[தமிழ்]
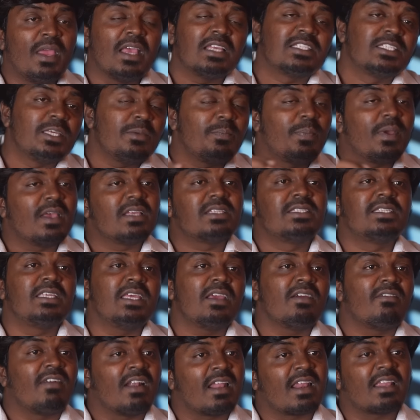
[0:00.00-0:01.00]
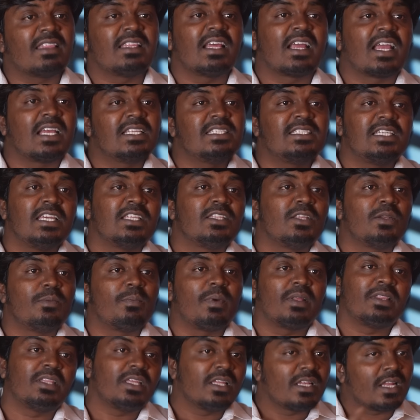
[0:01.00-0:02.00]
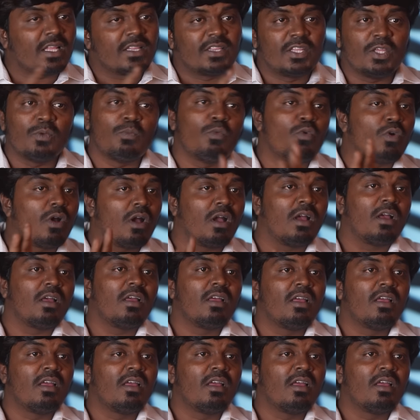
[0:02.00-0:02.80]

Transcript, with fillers: பேசி பேசியே வளர்ந்த கட்சி எதுன்னு பார்த்தீங்கன்னா திமுக